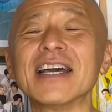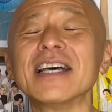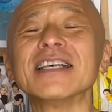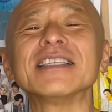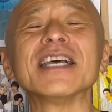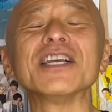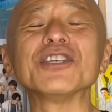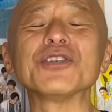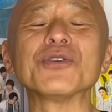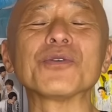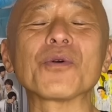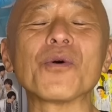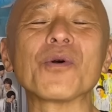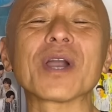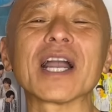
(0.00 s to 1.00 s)
先週
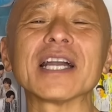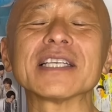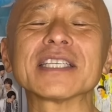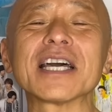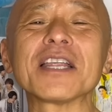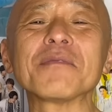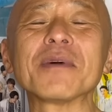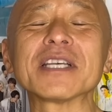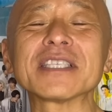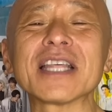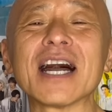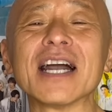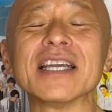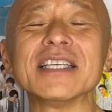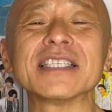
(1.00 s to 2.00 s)
公開されまし
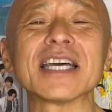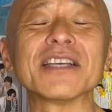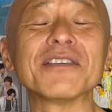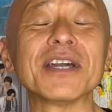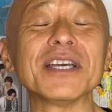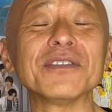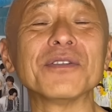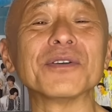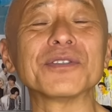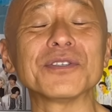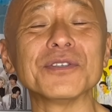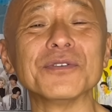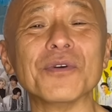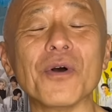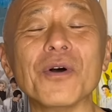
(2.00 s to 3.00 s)
た、インサイドヘッド
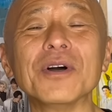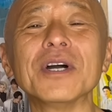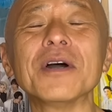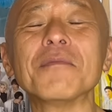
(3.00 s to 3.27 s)
2を、